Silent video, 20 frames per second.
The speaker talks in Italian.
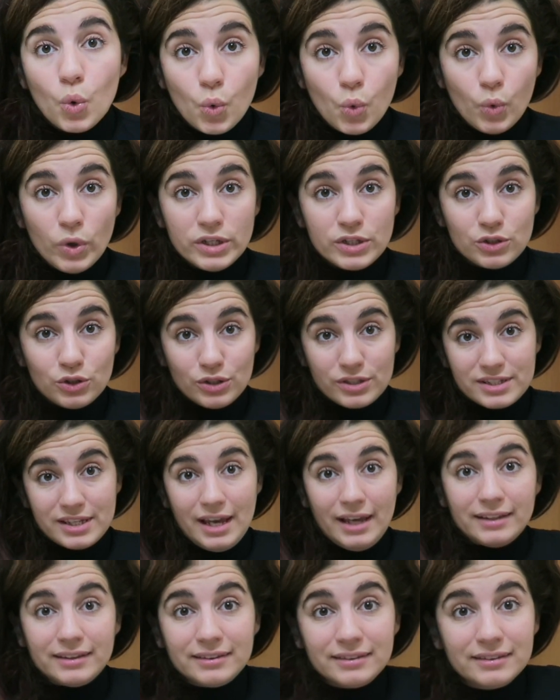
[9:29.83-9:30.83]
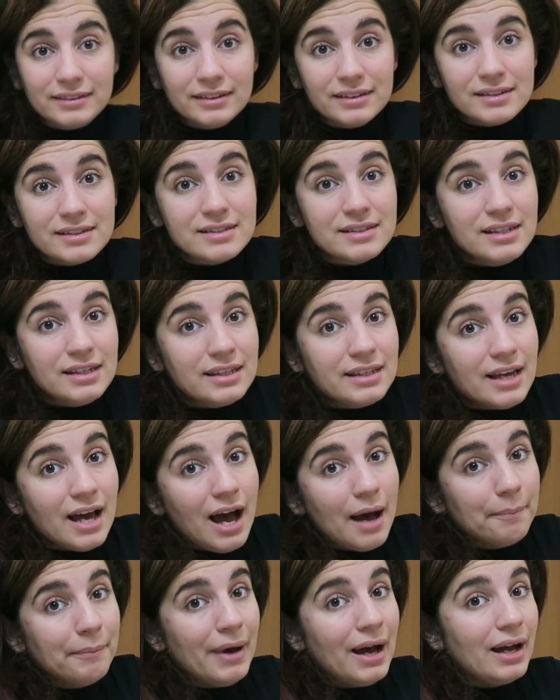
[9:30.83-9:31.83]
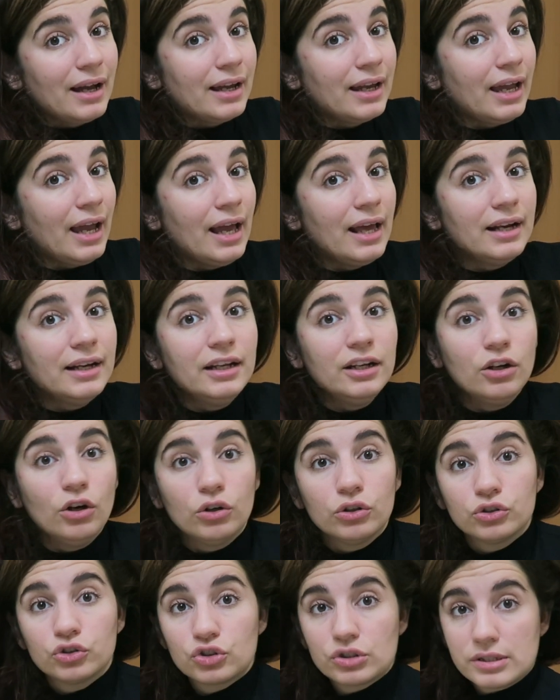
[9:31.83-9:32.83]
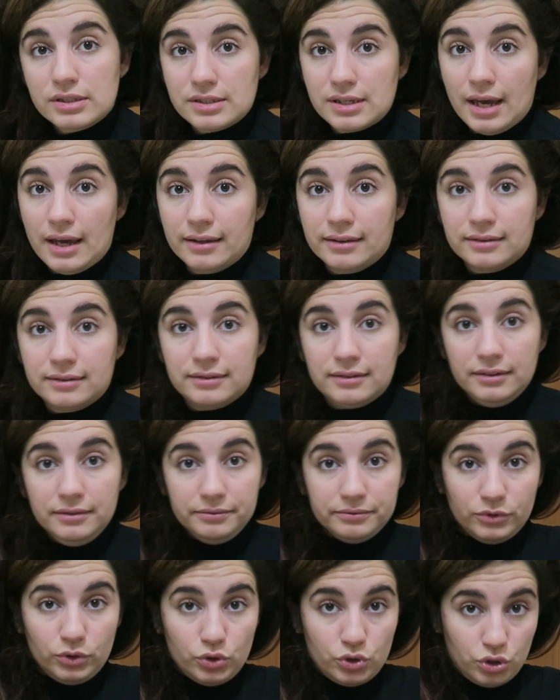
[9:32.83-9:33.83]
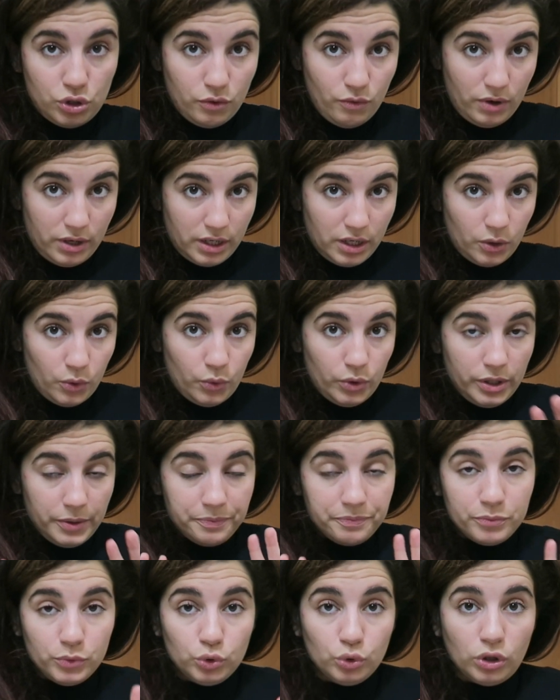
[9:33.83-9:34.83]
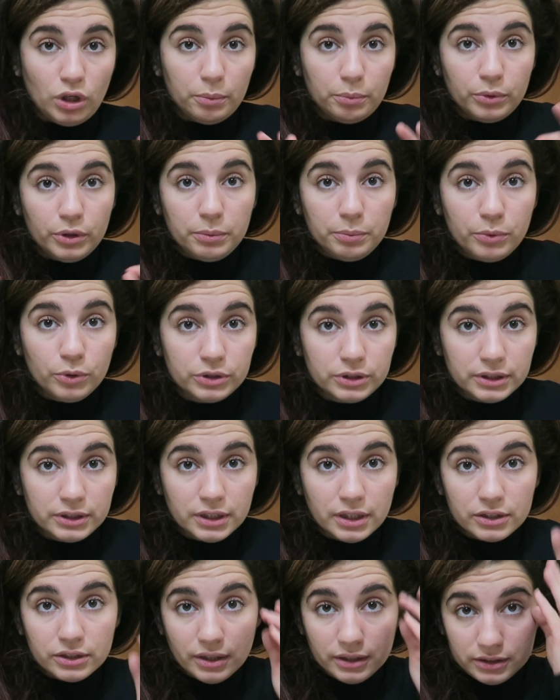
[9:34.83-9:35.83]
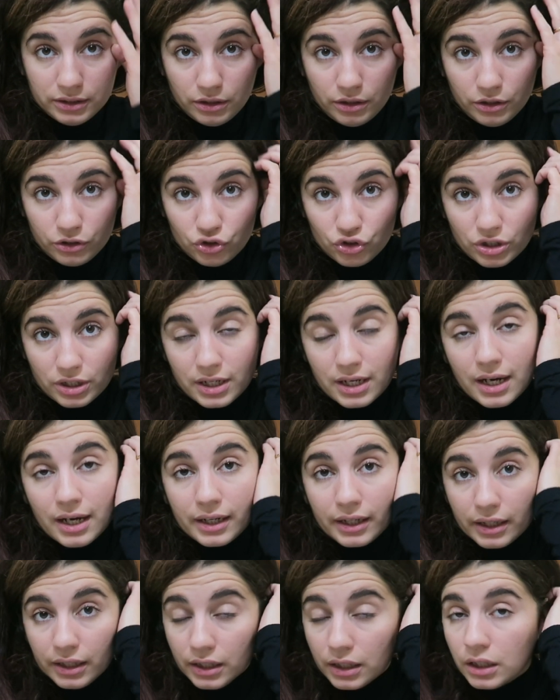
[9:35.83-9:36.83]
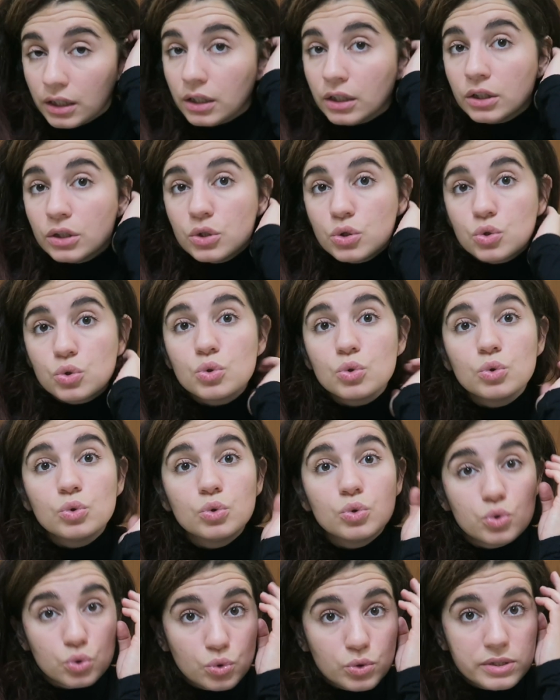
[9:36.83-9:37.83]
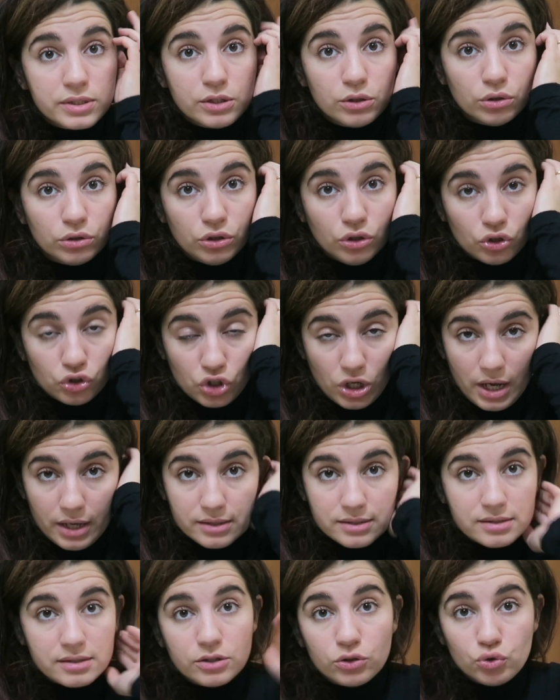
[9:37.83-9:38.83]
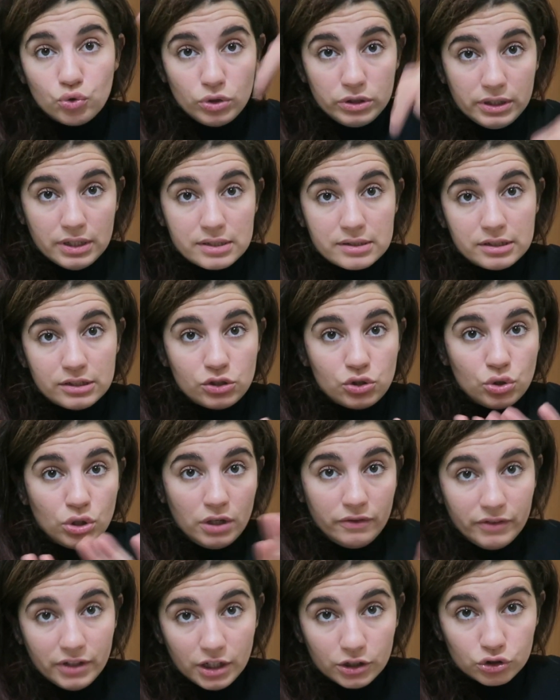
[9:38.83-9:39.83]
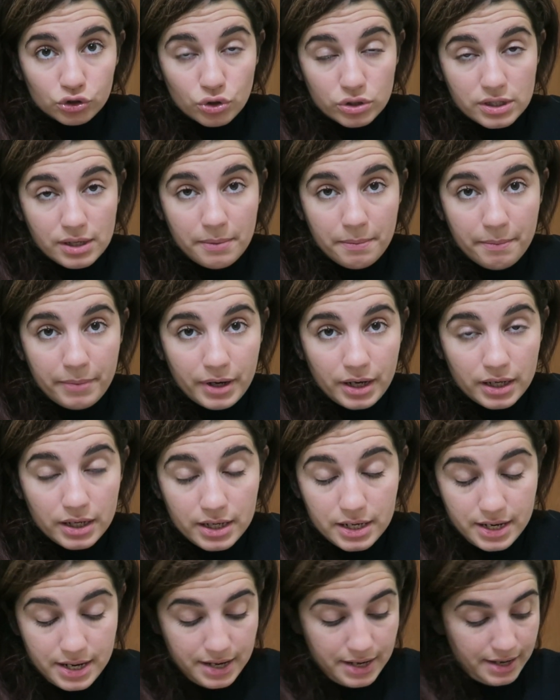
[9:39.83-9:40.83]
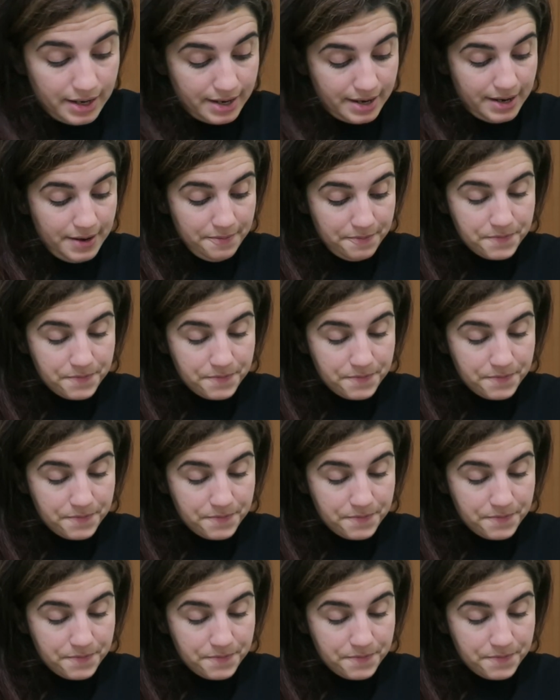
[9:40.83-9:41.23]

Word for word: questo set si chiama Kelly Lounge Set, ve lo scrivo anche qui, in modo che poi potete andarlo a cercare su, sul sito di Oceans, giù in descrizione vi lascio sempre i link.